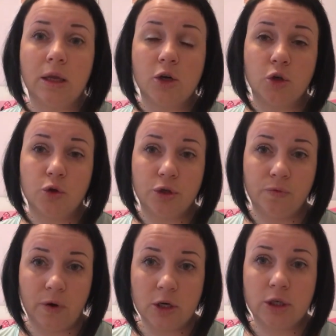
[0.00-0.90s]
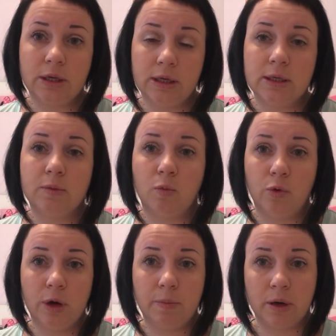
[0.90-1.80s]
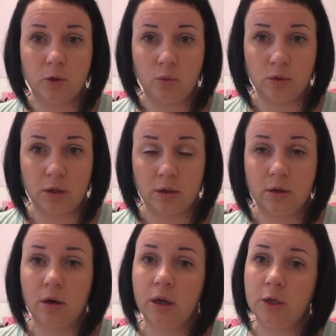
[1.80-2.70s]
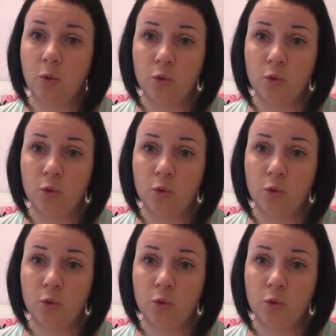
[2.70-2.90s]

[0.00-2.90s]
Также очень важно есть морепродукты, они